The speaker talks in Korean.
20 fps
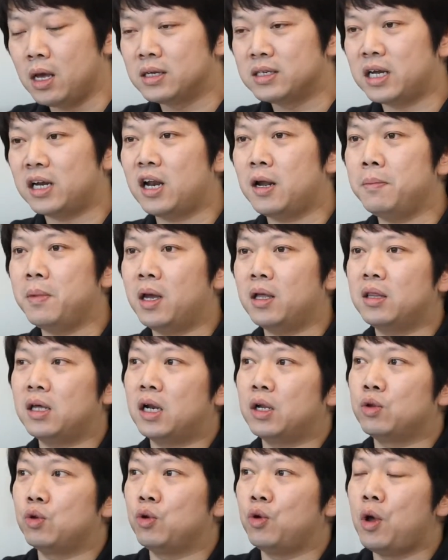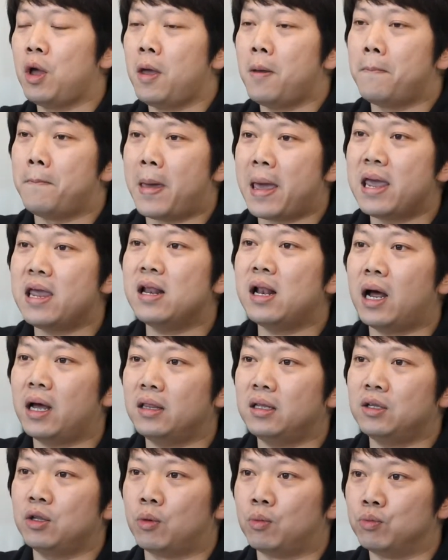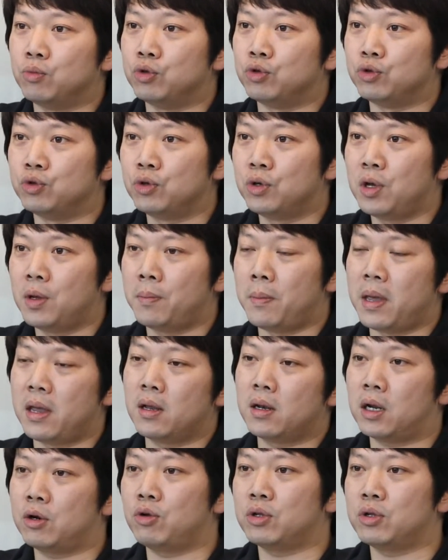사람이 하더라도 매일 하는 업무, 매일